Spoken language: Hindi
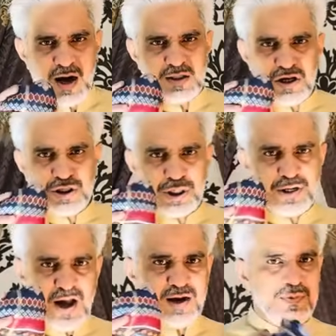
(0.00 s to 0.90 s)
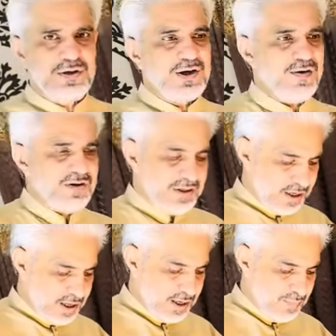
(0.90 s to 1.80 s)
आधी छटाक भी इसका वजन
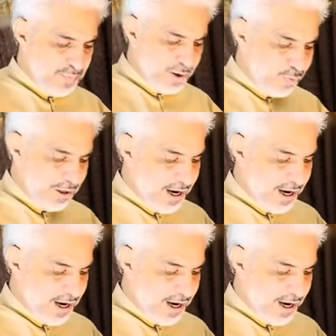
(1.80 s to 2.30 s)
नहीं है बिल्कुल